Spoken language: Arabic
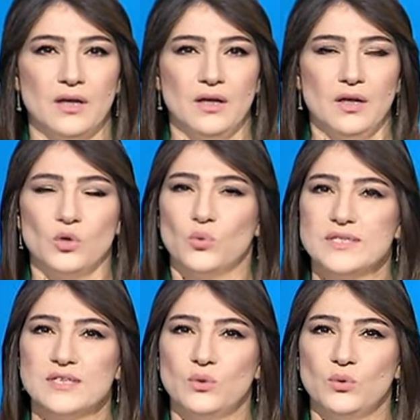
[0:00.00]

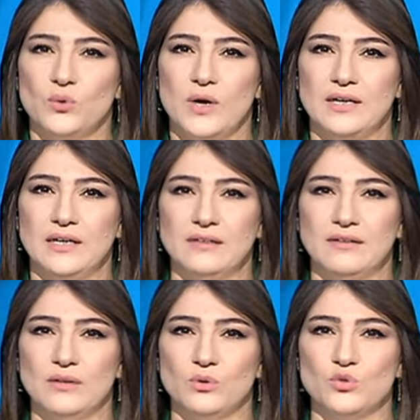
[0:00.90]
يواصل
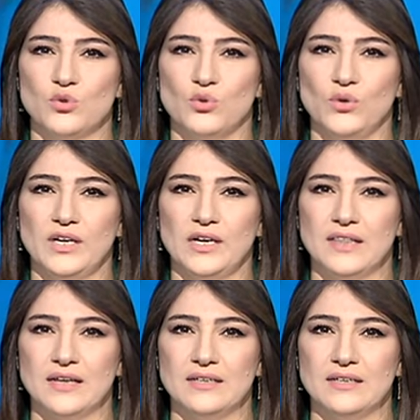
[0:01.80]
الاحتلال الصهيوني
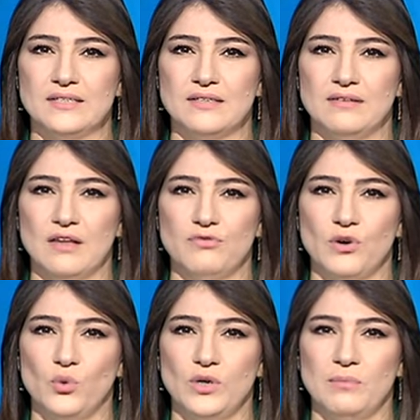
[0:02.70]
إذا
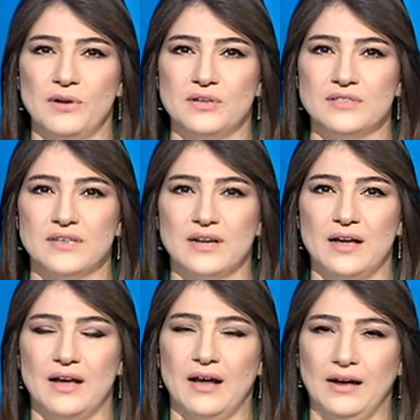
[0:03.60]
استهدافه لمناطق
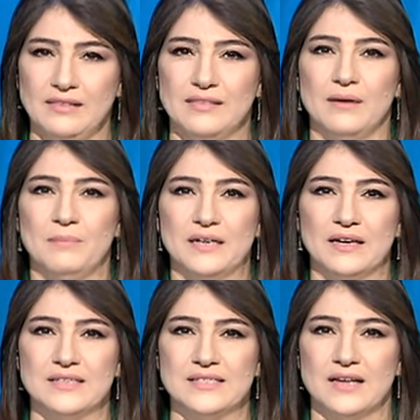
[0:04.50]
عدة من
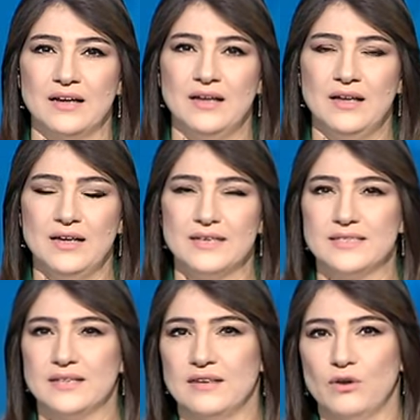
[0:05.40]
غزة
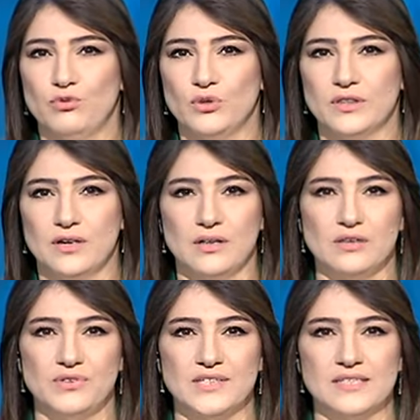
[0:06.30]
استهداف طال
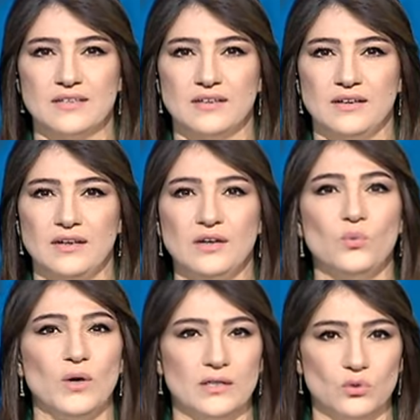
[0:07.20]
الفلسطينيين
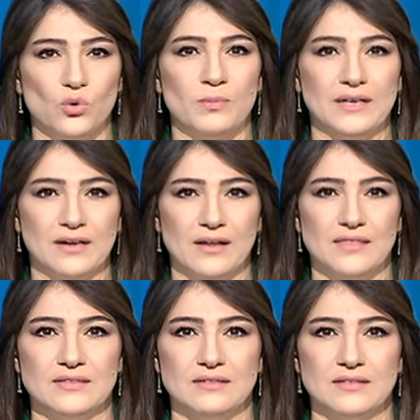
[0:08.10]
وأطقم
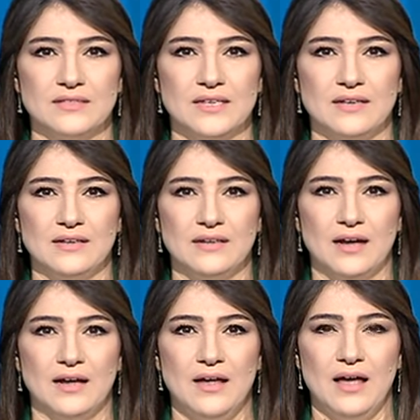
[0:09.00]
الإغاثة
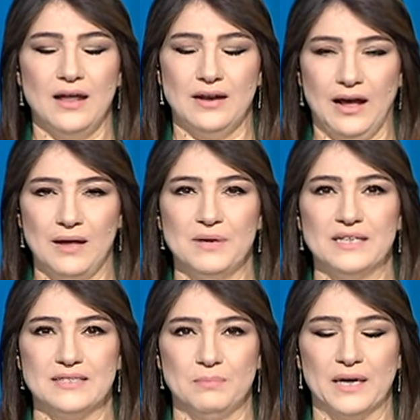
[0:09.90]
الإنسانية
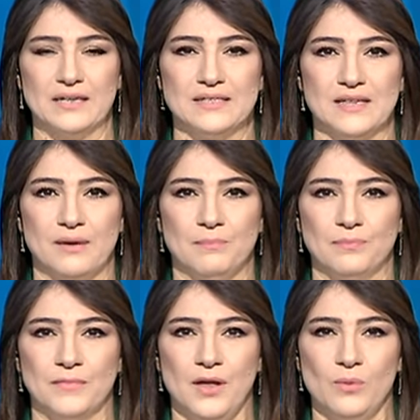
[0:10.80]
العاملة بغزة
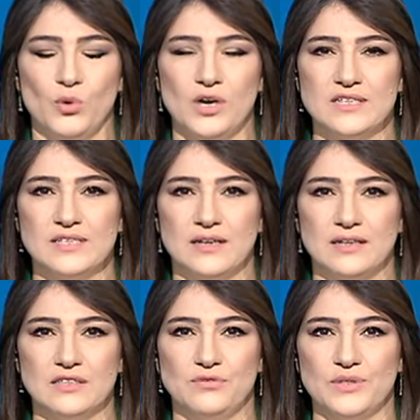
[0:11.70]
مراسل
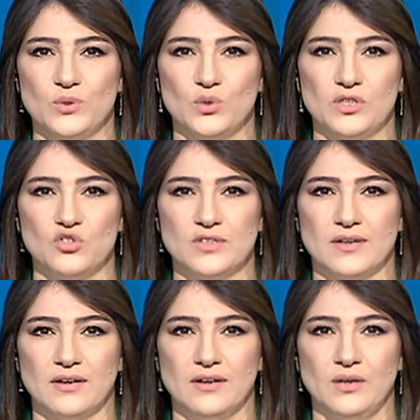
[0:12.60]
التلفزيون
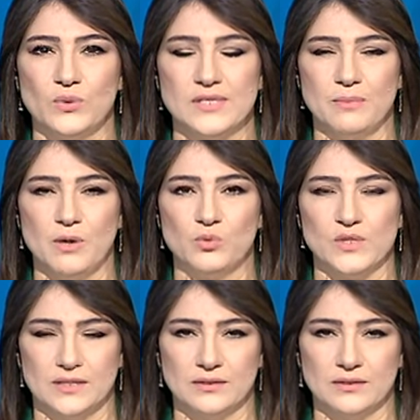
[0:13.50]
الجزائري وسام أبو زيد